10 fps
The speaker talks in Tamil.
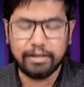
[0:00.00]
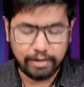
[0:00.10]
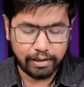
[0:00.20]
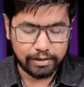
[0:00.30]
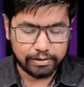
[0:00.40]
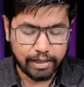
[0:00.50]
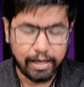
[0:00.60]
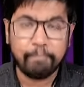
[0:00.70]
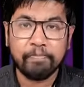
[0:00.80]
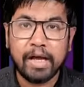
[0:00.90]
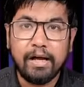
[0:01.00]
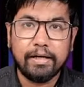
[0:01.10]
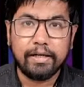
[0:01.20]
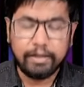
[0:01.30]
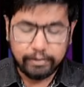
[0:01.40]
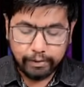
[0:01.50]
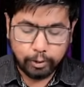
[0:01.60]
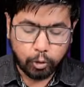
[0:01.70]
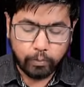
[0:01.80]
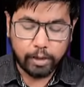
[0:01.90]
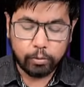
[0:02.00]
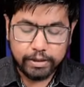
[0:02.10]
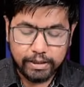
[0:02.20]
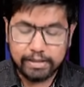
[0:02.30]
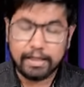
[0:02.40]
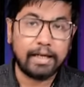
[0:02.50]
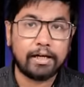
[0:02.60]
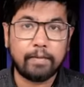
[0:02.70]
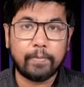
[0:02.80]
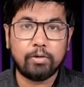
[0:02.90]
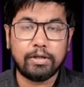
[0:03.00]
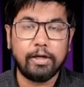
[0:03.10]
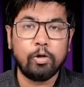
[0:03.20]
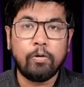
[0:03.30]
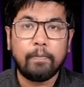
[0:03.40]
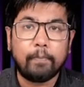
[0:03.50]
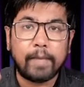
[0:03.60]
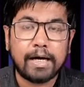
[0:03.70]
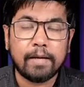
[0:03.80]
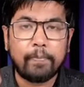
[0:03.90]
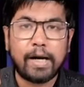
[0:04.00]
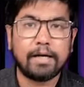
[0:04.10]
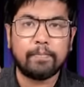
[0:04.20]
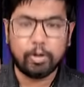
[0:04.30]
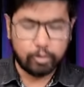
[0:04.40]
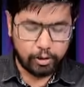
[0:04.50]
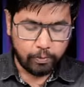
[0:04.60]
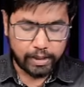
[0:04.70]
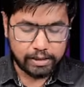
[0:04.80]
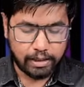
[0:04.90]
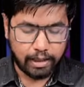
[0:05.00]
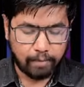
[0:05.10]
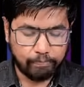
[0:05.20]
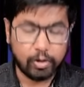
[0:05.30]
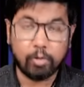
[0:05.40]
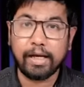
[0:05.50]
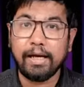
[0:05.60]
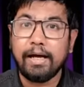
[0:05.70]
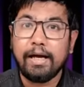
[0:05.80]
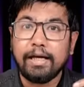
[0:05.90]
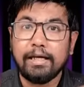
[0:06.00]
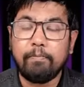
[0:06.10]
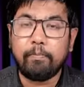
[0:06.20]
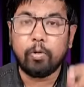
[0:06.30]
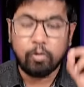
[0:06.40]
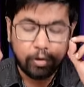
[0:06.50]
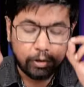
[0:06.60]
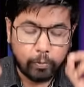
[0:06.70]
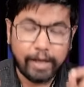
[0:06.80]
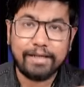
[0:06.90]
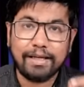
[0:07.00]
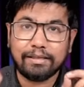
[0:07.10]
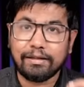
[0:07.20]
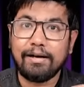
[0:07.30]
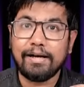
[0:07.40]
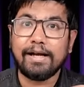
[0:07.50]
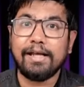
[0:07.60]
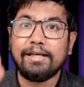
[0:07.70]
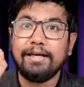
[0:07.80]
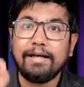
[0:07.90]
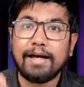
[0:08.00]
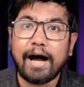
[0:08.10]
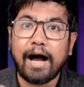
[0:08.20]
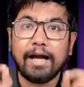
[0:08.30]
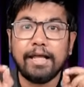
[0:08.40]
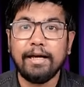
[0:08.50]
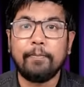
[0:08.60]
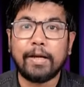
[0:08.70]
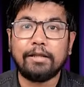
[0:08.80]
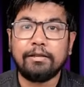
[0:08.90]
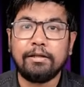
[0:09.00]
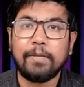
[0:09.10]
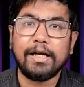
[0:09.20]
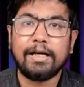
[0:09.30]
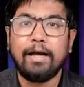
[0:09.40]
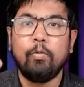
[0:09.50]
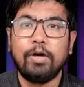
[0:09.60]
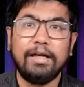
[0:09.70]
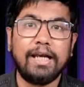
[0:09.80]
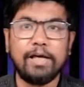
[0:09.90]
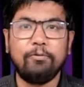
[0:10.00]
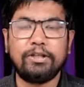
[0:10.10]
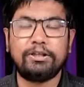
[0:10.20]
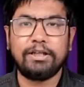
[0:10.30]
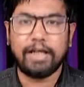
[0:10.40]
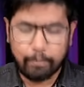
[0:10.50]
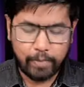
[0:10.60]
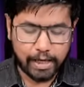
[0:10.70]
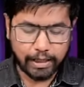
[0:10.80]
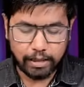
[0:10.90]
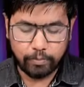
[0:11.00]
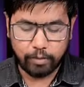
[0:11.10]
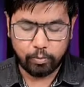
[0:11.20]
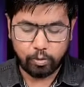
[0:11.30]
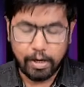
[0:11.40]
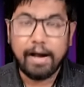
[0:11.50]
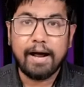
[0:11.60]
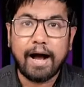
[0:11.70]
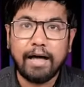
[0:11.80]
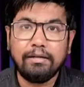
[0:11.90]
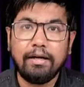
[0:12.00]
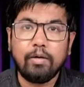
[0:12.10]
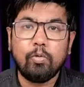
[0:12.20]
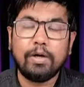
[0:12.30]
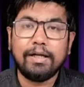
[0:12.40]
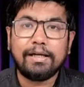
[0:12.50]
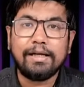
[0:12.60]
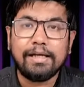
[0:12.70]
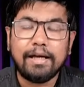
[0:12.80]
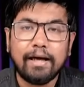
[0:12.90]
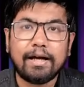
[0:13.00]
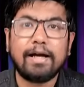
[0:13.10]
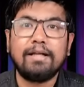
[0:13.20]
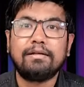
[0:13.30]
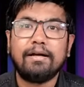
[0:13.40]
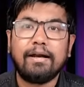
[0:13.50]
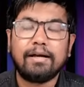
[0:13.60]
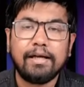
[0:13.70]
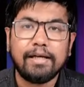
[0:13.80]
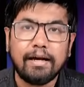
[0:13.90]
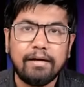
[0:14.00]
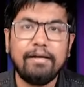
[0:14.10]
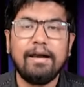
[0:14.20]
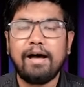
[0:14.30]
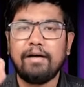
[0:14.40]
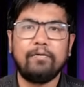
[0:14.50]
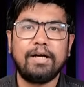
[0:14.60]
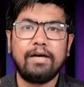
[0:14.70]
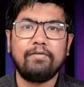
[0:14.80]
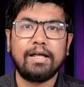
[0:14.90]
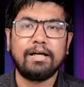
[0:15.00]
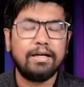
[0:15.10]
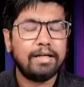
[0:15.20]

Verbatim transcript: எழுந்துருங்க சரியா எழுந்து டூ மார்க் கொஸ்டின்ஸ் இலக்கண பகுதியிலையும் மனப்பாட பகுதியும் படிச்சிடலாம் ஓகே இப்போது டுவெண்ட்டி தேர்ட் அன்னைக்கு காலையில் பத்து மணிக்கெலாம் ஒரு லைவ் செஷன் நம்ம கண்டக்ட் பண்ண போகிறோம் அதில் உங்களுக்கு இலக்கணத்தில் இருக்க எல்லா வினா விடைகள்